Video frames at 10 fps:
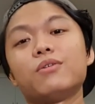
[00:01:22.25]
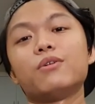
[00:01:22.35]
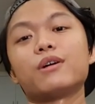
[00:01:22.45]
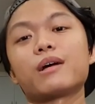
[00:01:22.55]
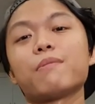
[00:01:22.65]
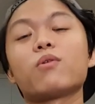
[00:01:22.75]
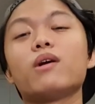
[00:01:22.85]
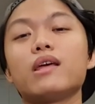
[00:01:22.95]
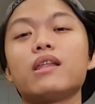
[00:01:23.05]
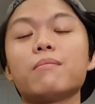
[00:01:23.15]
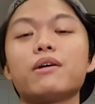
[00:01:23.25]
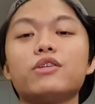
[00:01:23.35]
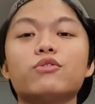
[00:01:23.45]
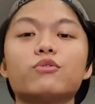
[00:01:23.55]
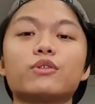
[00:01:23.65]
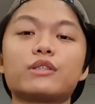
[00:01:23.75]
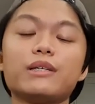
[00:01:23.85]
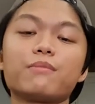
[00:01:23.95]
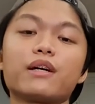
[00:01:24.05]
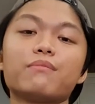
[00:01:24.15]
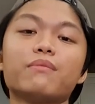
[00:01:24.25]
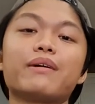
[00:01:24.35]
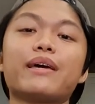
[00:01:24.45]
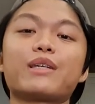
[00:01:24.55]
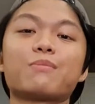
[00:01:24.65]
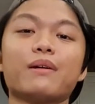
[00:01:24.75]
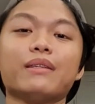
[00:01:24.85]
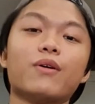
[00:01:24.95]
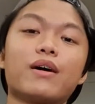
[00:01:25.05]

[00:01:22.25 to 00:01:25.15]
Or kapag wala naman yung SIM card mo, mag expire na.